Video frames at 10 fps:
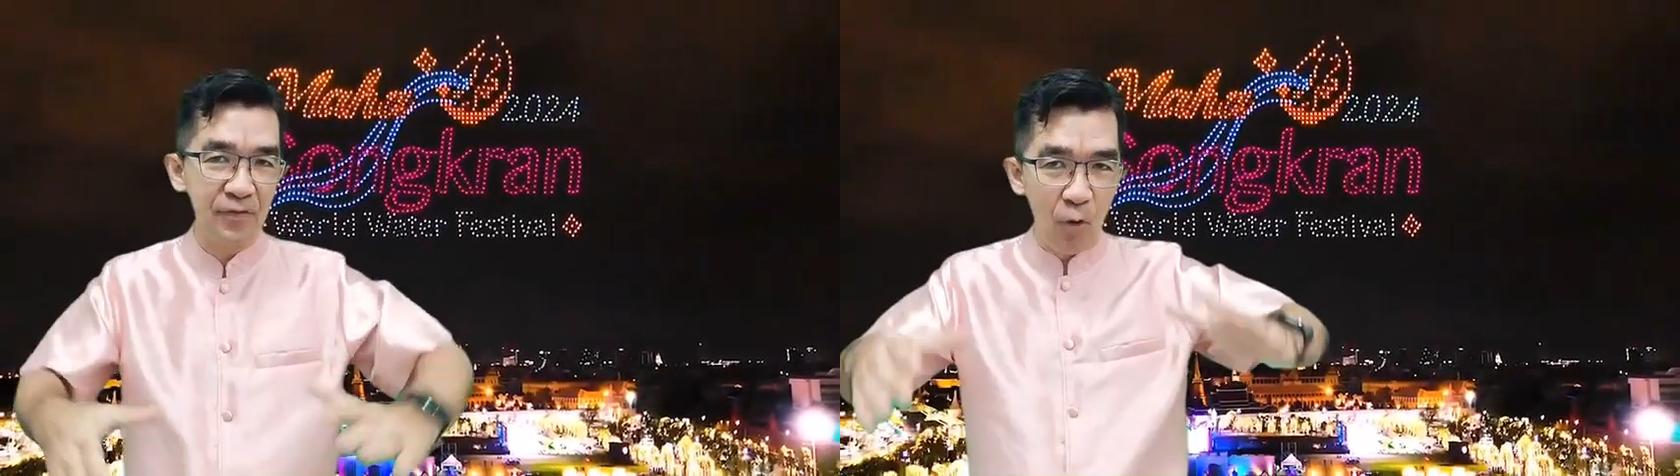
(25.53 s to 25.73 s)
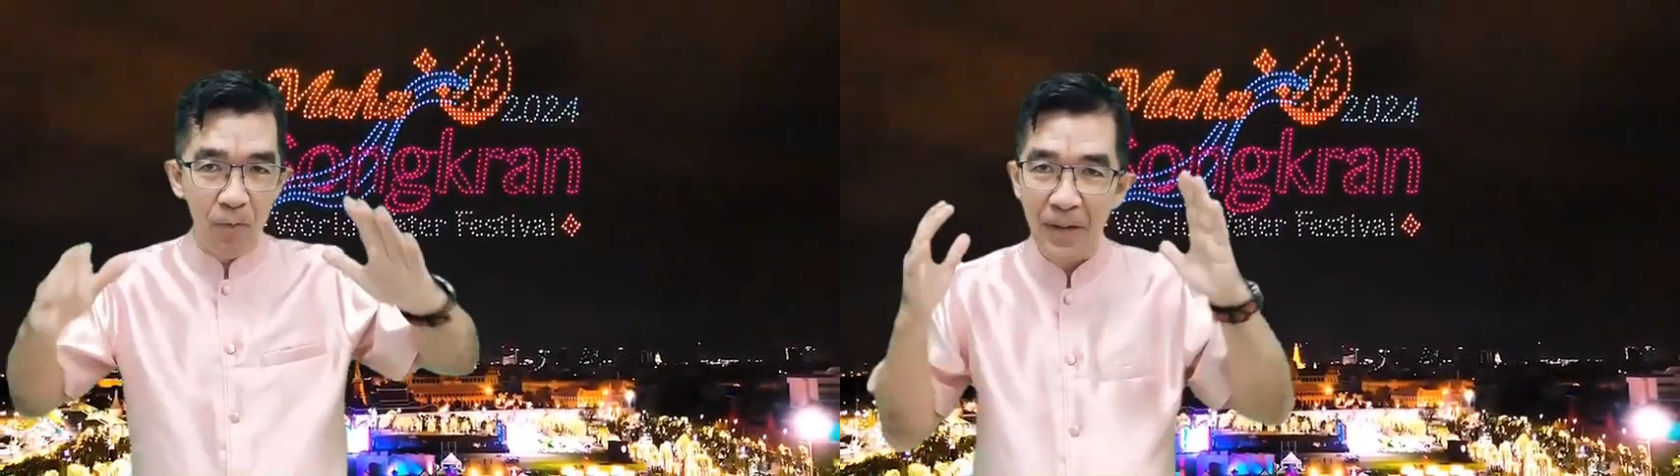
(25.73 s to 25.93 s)

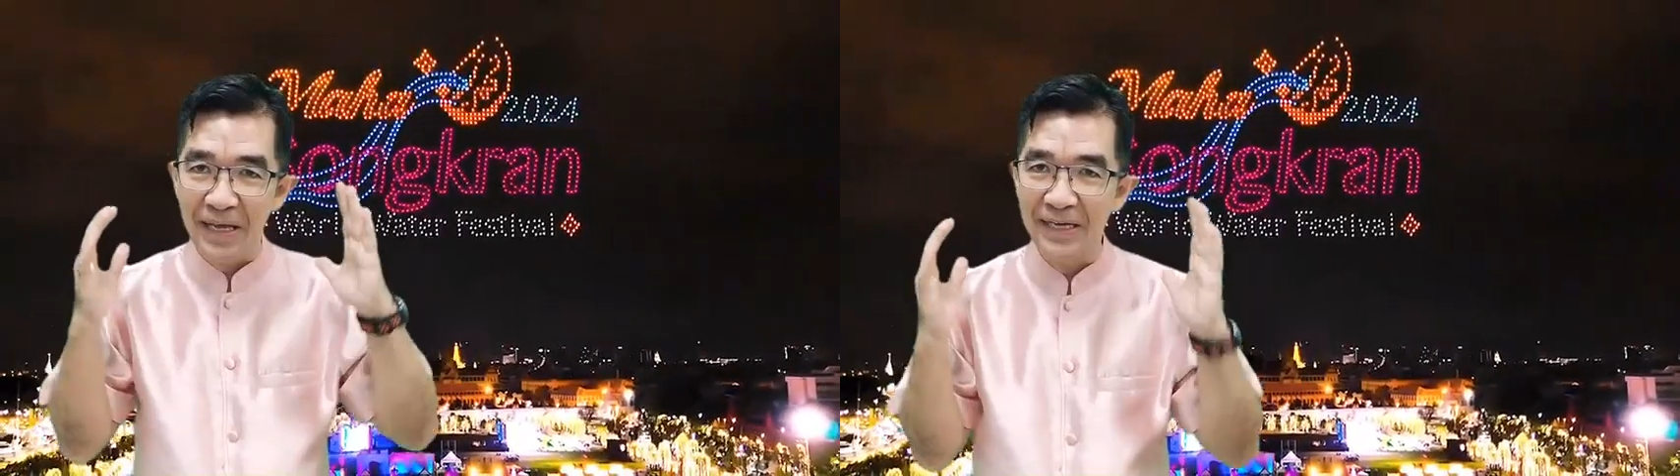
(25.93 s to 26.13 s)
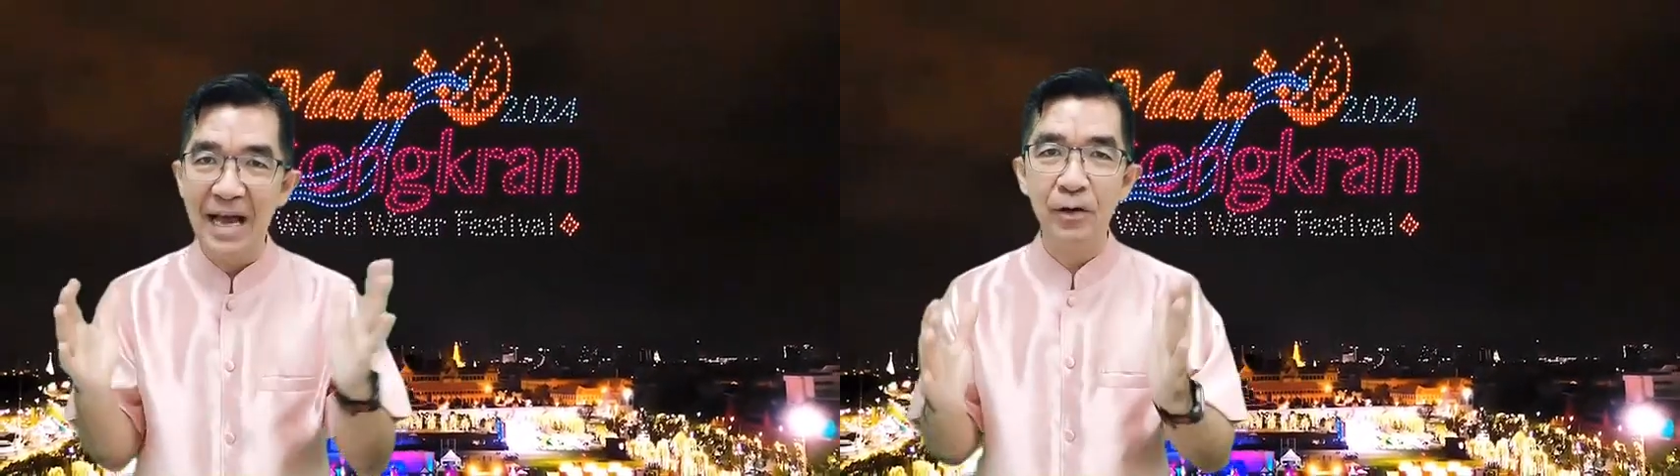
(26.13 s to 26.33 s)

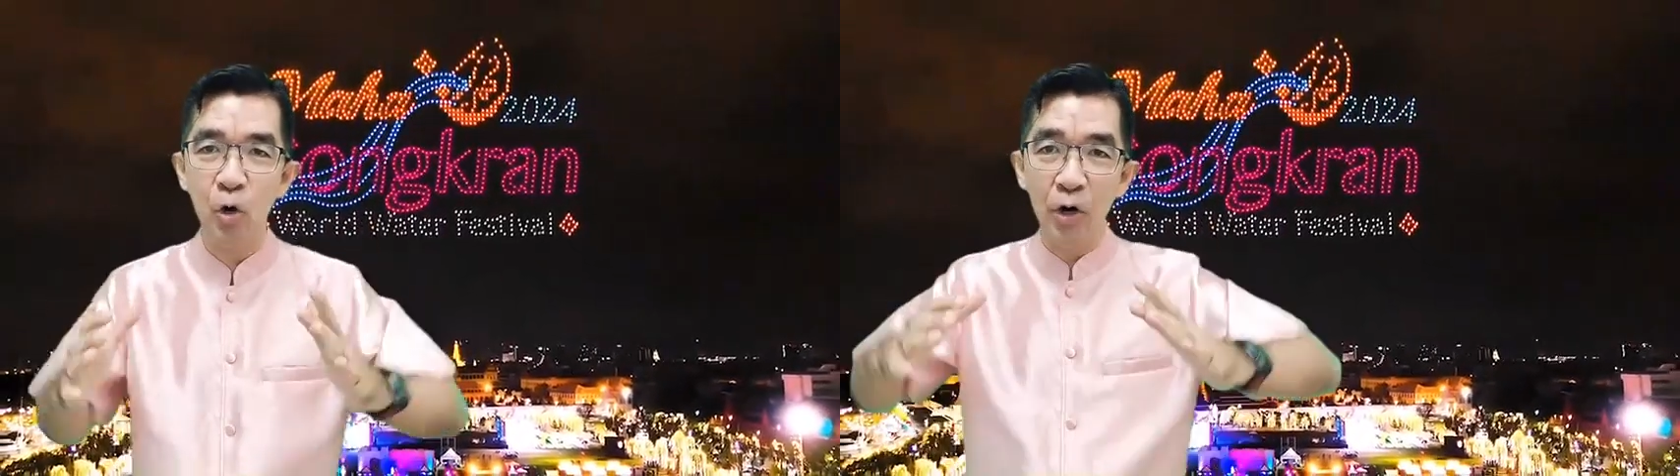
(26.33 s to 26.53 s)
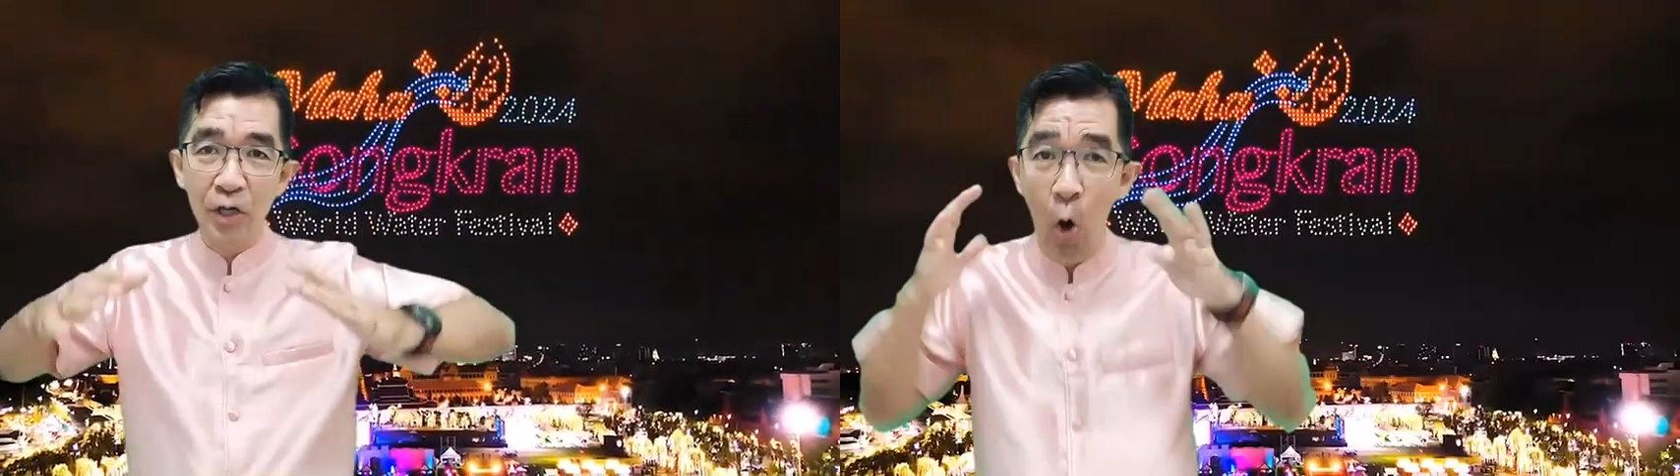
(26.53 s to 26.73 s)

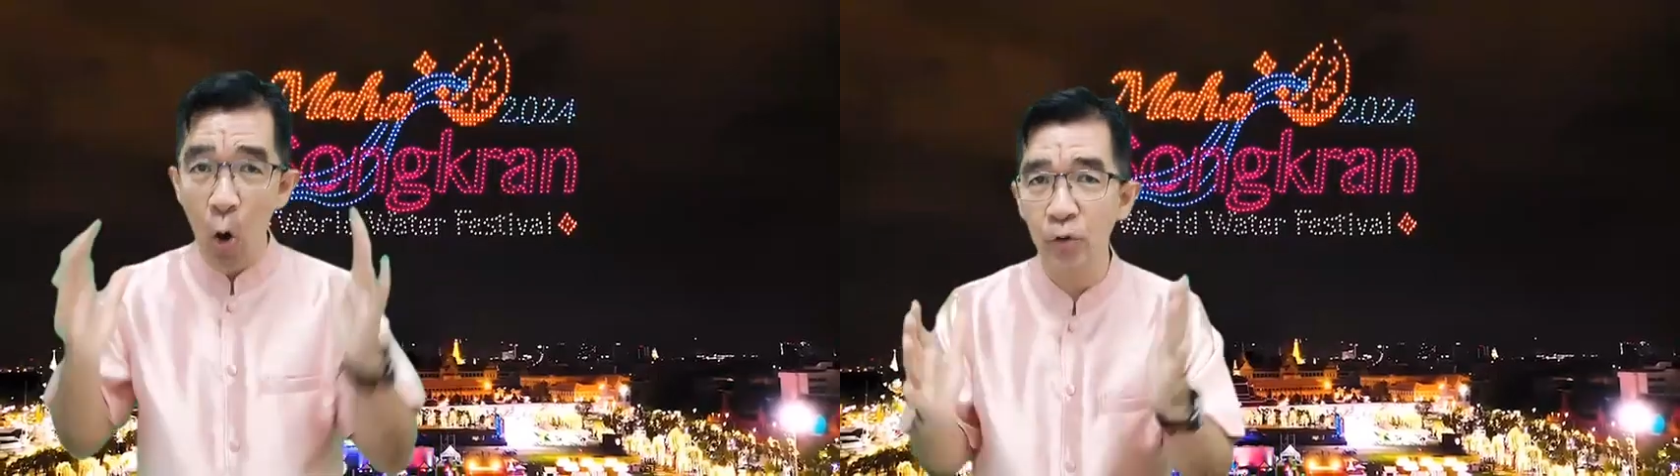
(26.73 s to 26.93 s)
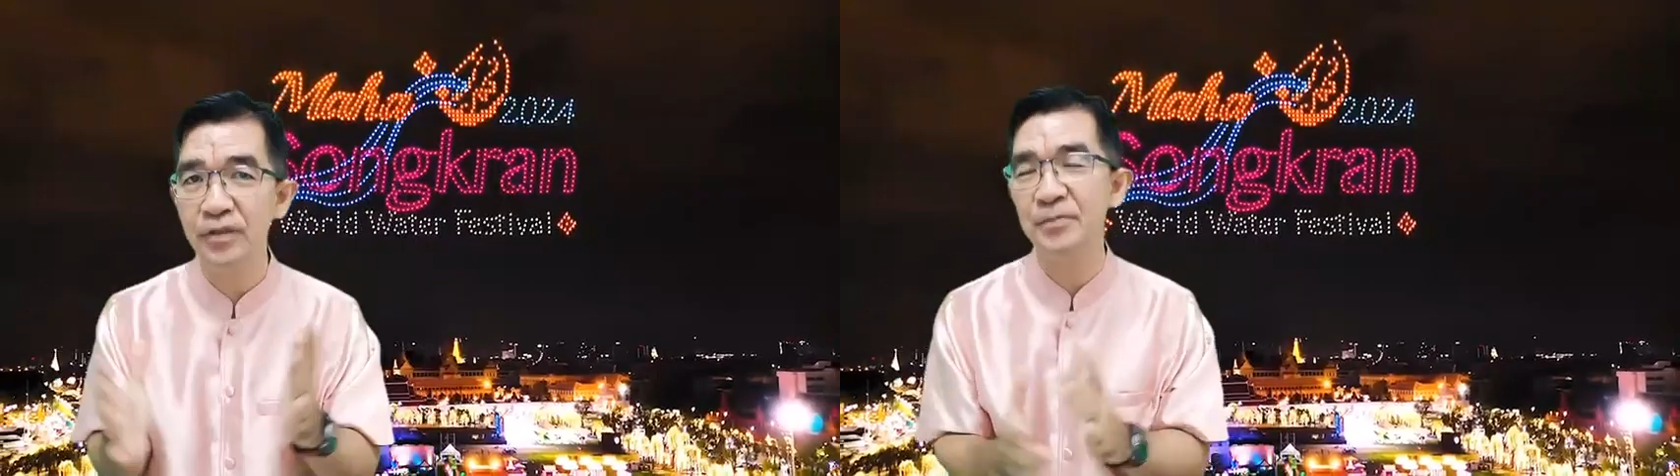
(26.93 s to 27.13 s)

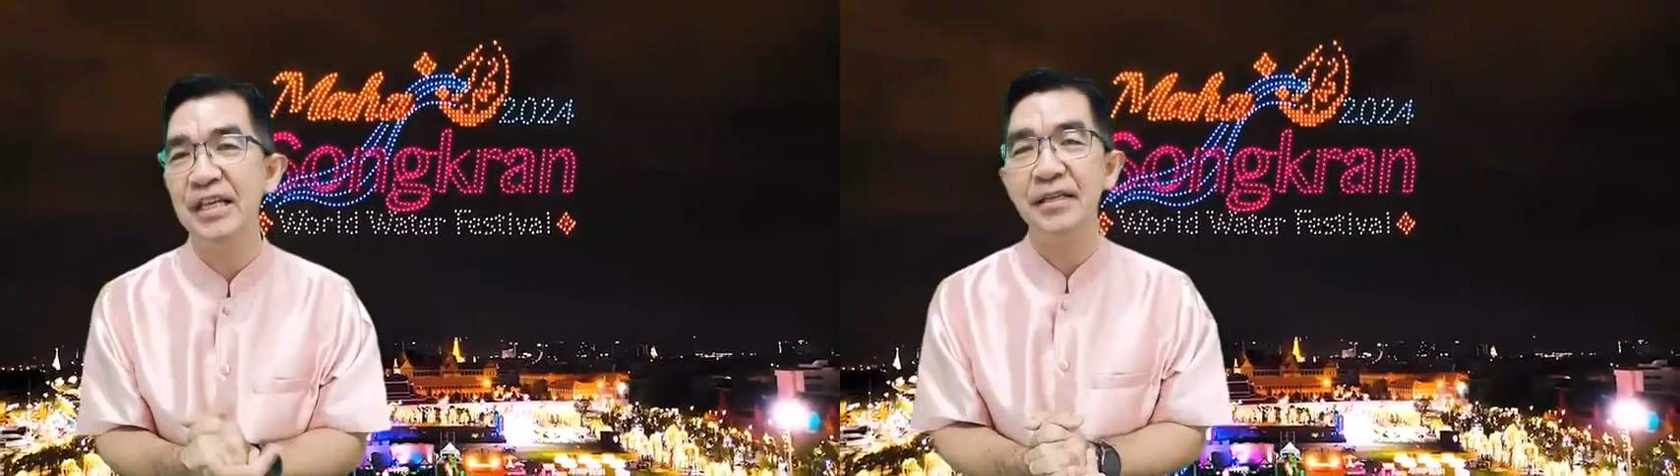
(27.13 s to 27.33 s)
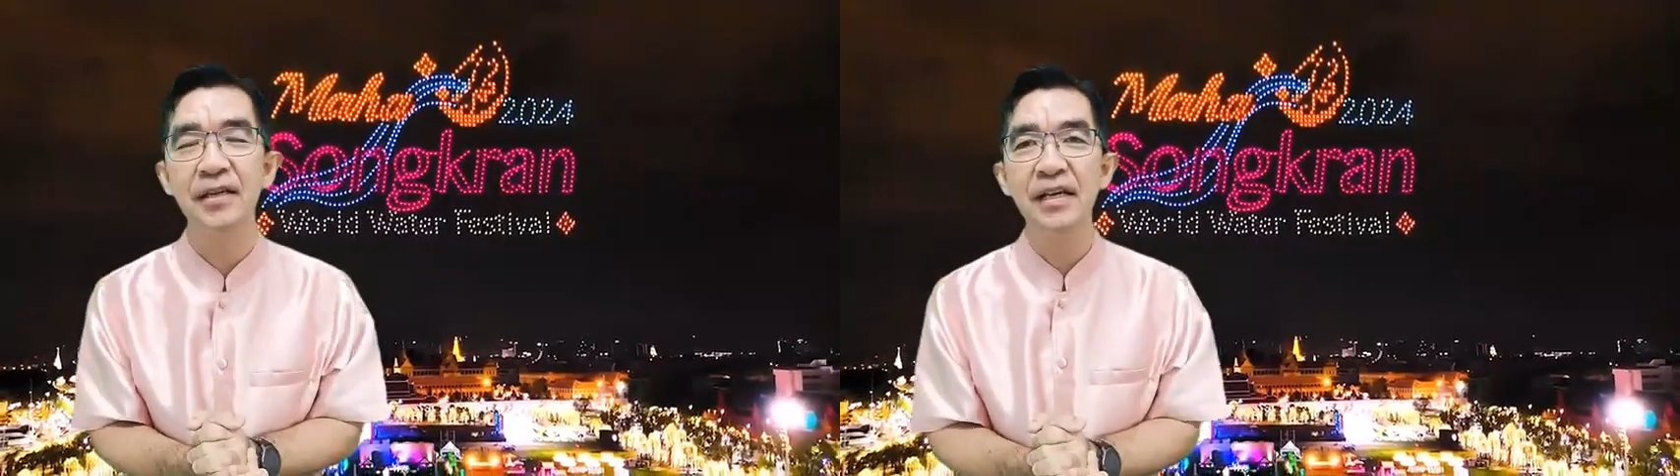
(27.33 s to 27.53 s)

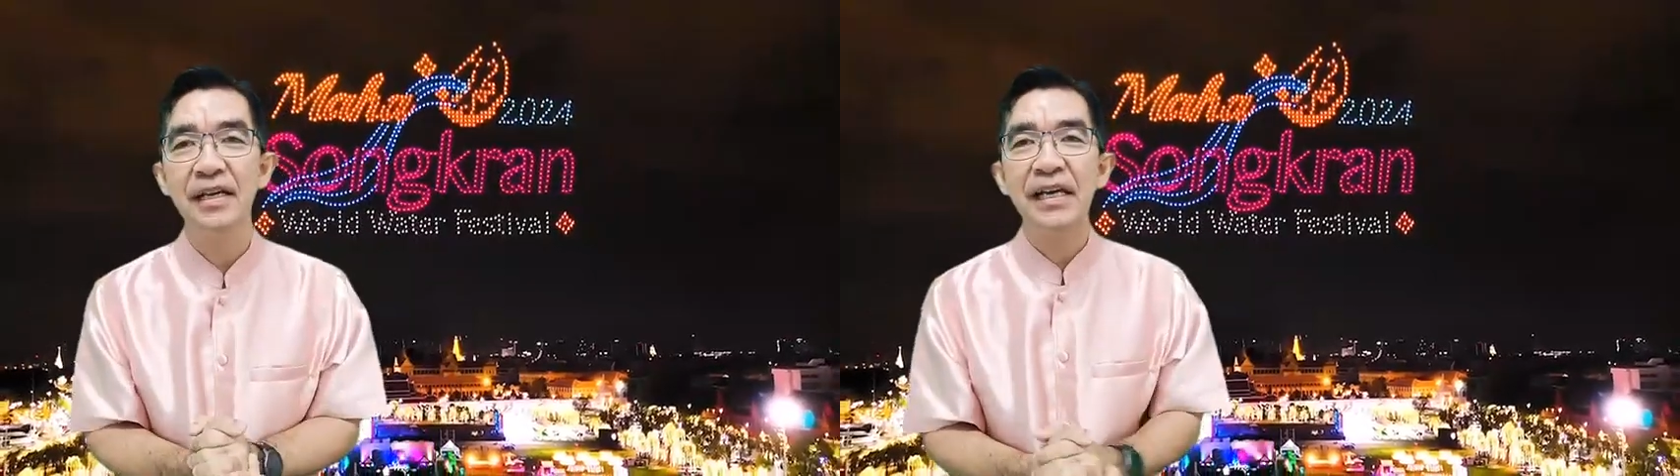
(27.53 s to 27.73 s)
2567